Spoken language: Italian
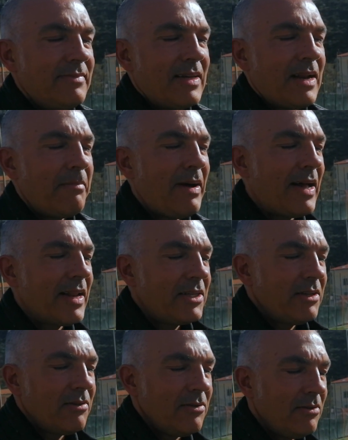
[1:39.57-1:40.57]

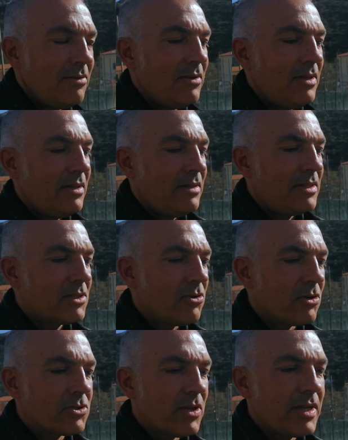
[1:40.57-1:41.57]
rammarici, il
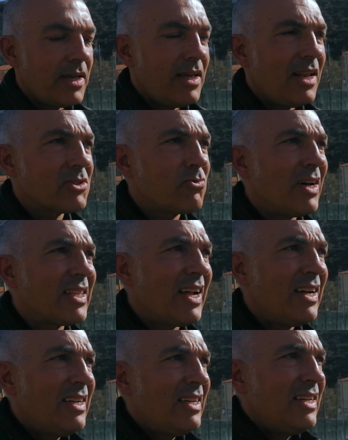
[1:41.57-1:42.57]
discorso è che la squadra
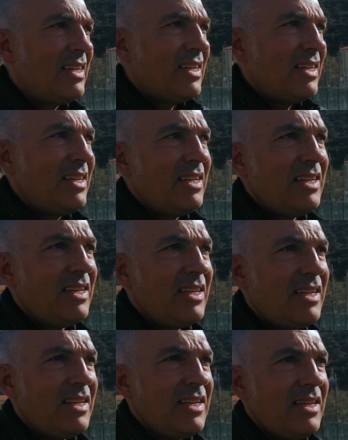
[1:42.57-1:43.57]
è,
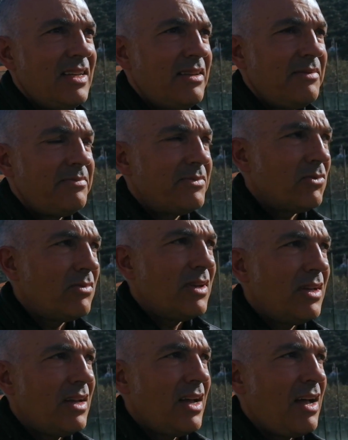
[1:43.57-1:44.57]
eh,
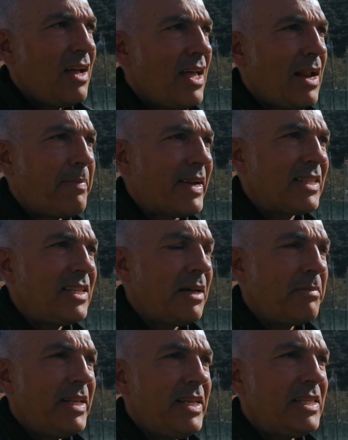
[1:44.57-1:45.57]
era
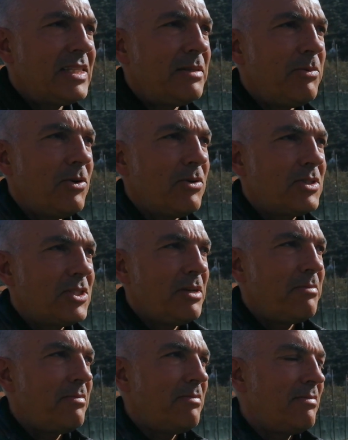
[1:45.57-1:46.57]
partita benissimo,
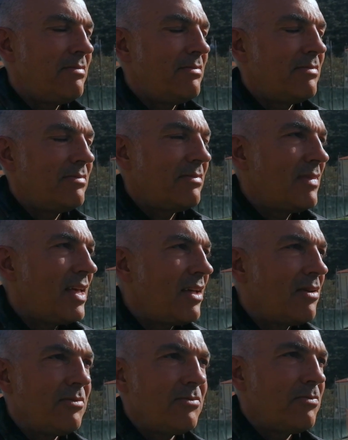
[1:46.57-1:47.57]
cioè,
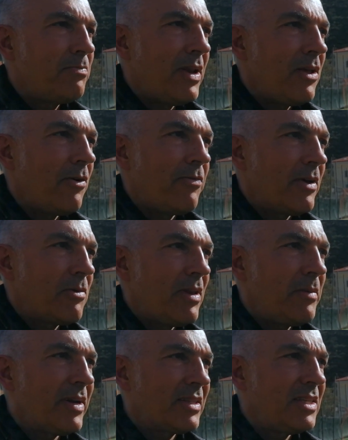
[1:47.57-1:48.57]
era un playoff
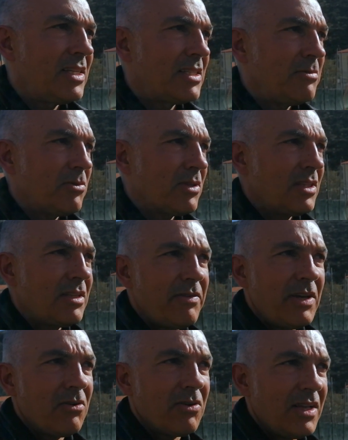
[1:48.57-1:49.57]
equilibratissimo, tant'è
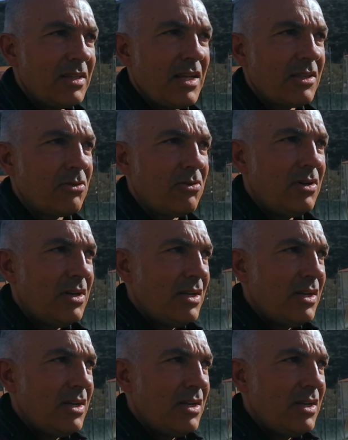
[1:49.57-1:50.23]
vero che è andato